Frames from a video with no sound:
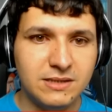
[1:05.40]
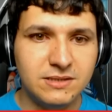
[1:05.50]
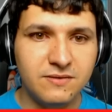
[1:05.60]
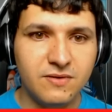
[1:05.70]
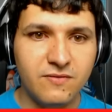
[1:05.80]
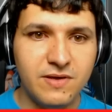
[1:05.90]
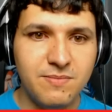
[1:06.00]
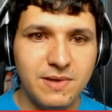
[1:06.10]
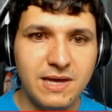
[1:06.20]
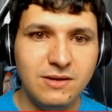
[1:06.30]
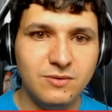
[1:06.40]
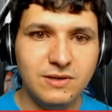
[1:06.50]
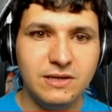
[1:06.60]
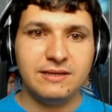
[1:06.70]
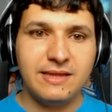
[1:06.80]
de infravermelho
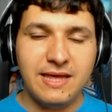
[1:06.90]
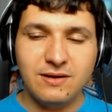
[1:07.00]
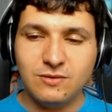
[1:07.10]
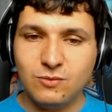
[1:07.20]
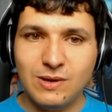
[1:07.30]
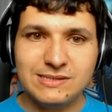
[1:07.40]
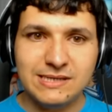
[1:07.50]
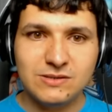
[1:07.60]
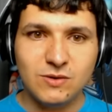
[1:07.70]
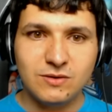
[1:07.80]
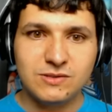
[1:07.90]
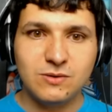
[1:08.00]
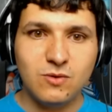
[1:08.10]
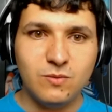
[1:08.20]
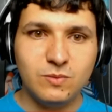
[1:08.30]
e tem um
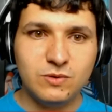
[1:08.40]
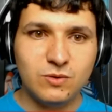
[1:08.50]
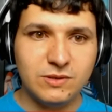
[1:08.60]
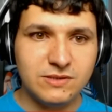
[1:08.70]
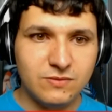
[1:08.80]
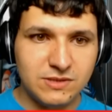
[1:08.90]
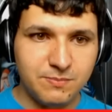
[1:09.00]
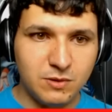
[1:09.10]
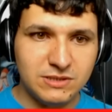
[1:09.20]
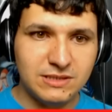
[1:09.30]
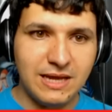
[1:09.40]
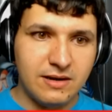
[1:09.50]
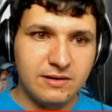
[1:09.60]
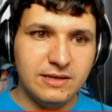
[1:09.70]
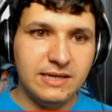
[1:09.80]
acessóriozinho com botões que você pode
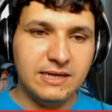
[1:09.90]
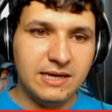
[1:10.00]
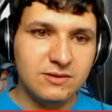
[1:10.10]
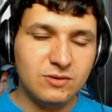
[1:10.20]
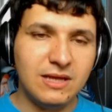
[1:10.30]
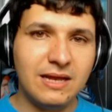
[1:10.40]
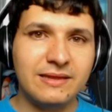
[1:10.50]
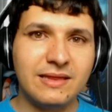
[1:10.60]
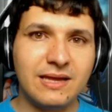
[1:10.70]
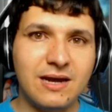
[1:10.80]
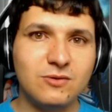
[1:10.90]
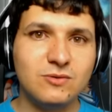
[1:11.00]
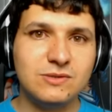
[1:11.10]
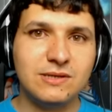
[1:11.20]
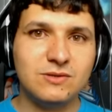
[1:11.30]
estar tá ligando na lateral
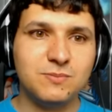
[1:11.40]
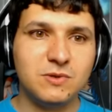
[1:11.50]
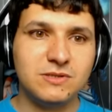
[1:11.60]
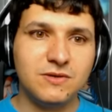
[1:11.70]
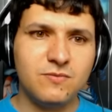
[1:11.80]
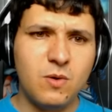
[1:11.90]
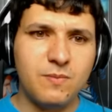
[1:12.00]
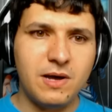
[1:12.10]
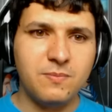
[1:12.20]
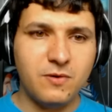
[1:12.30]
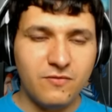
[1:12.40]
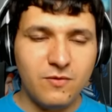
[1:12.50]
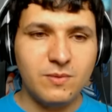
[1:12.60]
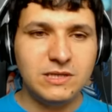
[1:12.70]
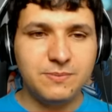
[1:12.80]
do seu dispositivo mobile,
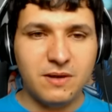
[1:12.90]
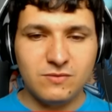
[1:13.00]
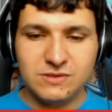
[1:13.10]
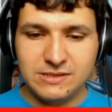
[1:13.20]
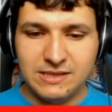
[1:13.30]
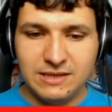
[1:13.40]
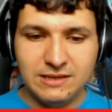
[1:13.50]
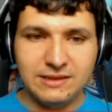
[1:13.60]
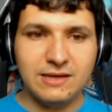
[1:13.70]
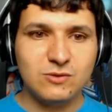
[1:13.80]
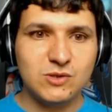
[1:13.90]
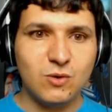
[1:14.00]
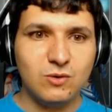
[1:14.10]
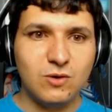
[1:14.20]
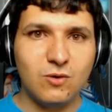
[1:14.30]
provavelmente para você ter os
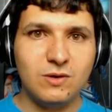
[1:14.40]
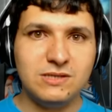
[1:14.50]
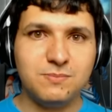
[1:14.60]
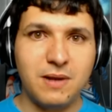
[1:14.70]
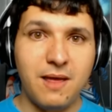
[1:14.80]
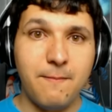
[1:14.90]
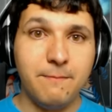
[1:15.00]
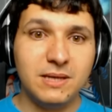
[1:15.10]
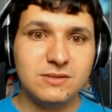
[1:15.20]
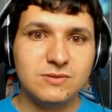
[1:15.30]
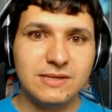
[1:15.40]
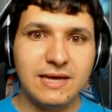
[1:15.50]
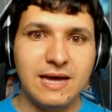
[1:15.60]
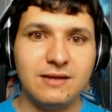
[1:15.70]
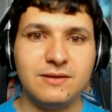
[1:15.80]
controles para
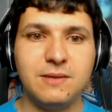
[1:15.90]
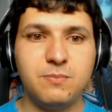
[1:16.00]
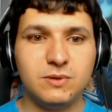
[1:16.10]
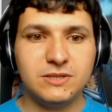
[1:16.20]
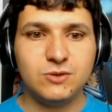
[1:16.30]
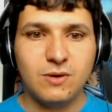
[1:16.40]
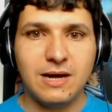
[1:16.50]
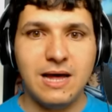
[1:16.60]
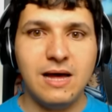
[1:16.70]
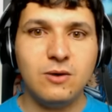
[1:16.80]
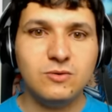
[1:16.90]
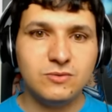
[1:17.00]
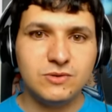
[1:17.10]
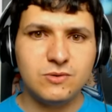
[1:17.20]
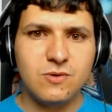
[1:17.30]
manuseá-lo né, e poder jogar
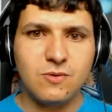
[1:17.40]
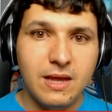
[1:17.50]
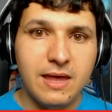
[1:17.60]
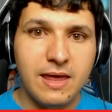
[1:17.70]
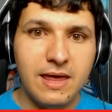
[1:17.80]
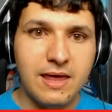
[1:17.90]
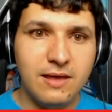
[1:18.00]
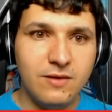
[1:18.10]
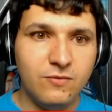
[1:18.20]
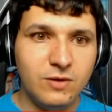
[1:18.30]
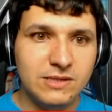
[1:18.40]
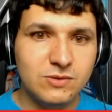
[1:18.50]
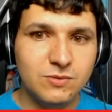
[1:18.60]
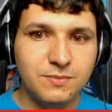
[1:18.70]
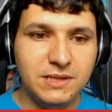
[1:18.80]
algum jogo. É, eu vou
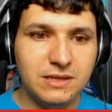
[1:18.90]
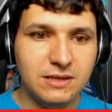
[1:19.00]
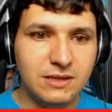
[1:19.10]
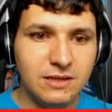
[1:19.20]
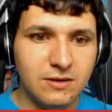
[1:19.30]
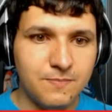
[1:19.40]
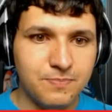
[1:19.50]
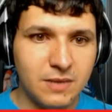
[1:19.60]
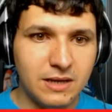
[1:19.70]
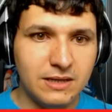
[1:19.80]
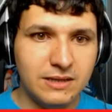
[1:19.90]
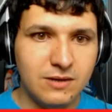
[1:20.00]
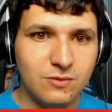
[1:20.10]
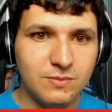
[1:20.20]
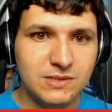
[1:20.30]
resumir aqui, ó. aqui tem
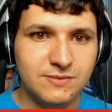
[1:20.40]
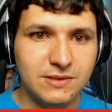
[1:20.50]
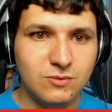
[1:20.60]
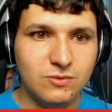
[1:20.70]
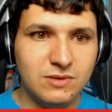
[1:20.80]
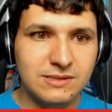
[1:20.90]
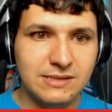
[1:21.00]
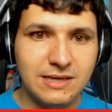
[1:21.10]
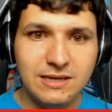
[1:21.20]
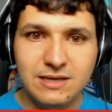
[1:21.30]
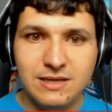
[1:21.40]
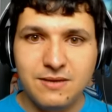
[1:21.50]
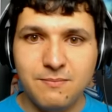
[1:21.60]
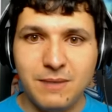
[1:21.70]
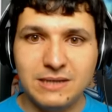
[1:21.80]
algumas figuras, né?
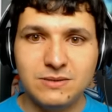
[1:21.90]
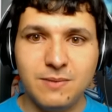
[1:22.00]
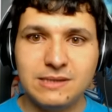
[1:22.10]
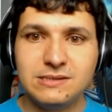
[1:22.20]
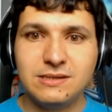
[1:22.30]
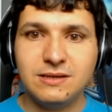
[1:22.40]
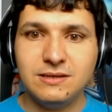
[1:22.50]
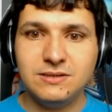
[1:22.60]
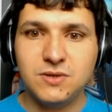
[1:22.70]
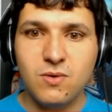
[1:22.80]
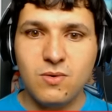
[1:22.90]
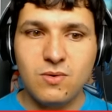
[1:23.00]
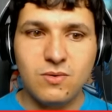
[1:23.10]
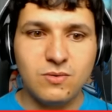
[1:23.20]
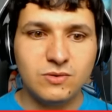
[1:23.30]
bate bastante
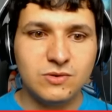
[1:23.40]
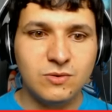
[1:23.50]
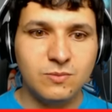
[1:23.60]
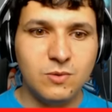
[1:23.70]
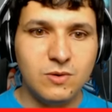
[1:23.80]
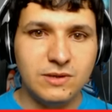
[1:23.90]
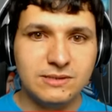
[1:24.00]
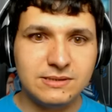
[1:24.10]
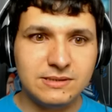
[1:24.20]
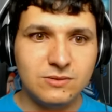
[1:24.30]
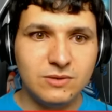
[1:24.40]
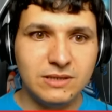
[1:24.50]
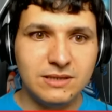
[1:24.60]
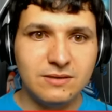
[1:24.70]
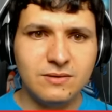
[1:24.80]
com os rumores do
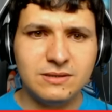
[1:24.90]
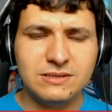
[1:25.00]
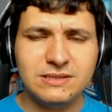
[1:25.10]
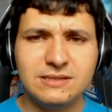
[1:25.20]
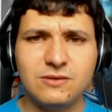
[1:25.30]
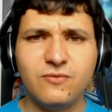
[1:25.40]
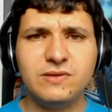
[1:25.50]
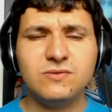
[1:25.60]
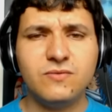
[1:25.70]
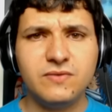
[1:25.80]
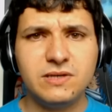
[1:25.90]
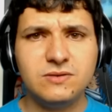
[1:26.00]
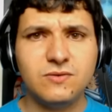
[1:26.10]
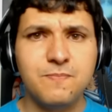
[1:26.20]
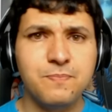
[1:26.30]
Nintendo NX. Eu fiz um
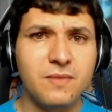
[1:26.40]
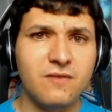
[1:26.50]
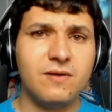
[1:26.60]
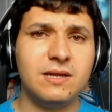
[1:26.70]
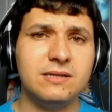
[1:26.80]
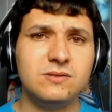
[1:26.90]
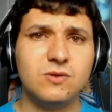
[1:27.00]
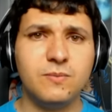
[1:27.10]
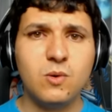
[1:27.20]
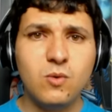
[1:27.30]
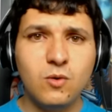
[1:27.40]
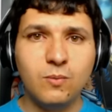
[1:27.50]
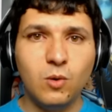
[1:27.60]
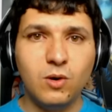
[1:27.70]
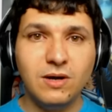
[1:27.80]
vídeo falando sobre um
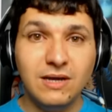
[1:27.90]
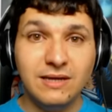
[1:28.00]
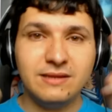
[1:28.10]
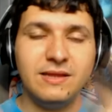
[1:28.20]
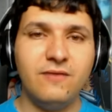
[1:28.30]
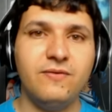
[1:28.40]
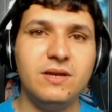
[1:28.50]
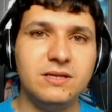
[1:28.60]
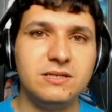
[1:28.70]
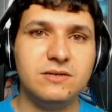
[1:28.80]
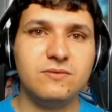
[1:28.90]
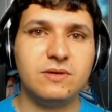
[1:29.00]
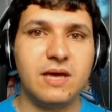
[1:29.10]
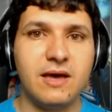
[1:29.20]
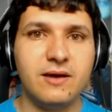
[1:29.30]
rumor definitivo
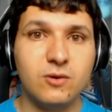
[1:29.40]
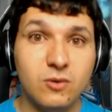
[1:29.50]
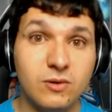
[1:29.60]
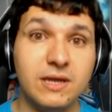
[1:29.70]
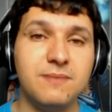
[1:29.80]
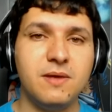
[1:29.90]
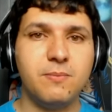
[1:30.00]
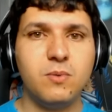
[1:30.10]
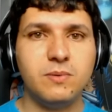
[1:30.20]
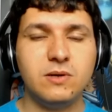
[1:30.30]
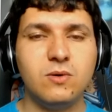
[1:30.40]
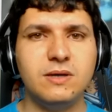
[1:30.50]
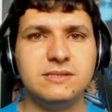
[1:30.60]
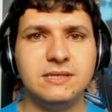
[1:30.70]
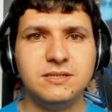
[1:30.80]
que a Eurogamer publicou
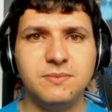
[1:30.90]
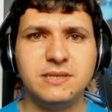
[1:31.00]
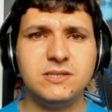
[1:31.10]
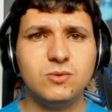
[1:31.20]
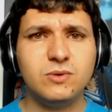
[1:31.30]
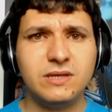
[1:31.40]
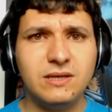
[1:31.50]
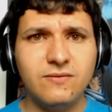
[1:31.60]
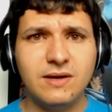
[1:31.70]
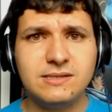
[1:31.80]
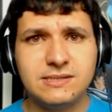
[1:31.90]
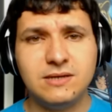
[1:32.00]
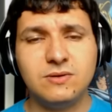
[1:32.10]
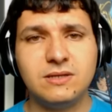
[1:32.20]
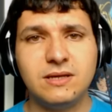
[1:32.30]
recentemente do que vai
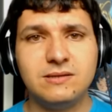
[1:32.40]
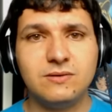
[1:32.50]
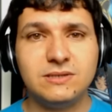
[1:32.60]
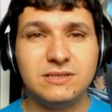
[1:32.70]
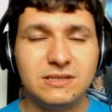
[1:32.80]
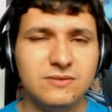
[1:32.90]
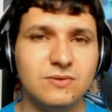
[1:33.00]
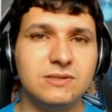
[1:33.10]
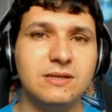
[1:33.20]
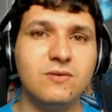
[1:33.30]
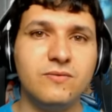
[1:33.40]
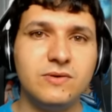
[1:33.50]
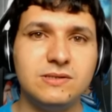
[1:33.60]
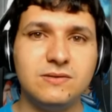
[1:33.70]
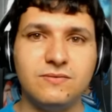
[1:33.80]
ser o Nintendo NX. Se você não
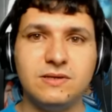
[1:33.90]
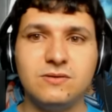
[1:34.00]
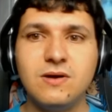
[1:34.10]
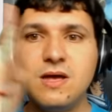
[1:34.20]
viu esse vídeo,